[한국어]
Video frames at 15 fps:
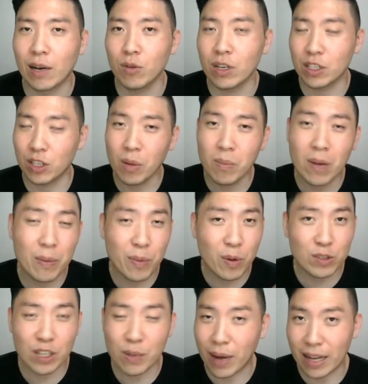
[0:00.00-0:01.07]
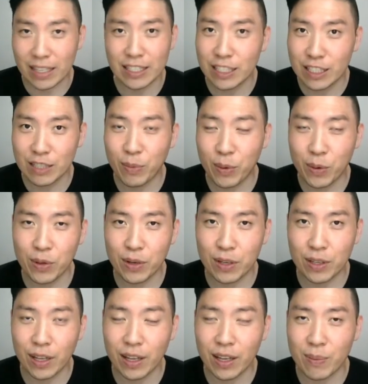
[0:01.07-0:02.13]
우리가 정말 평소에 많이 쓰는
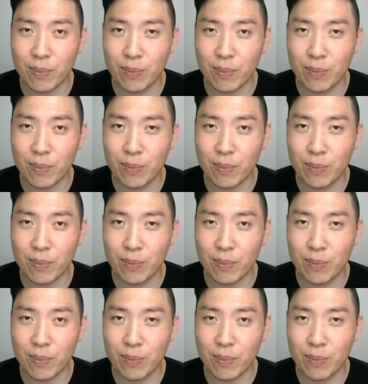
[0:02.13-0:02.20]
표현들인데